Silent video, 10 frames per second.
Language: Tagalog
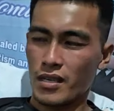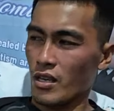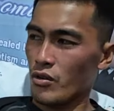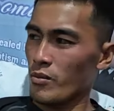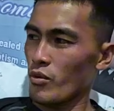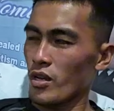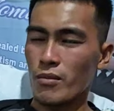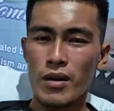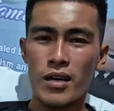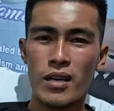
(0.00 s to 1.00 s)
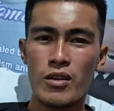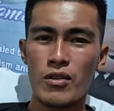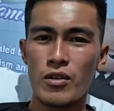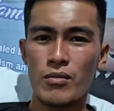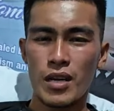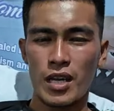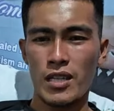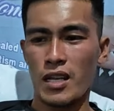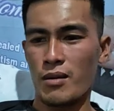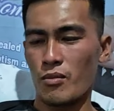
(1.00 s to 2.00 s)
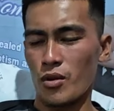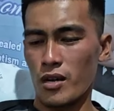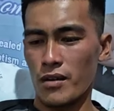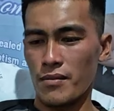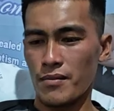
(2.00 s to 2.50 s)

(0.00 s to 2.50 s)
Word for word: Ayaw niya muna mag, ano daw, kita ng mukha.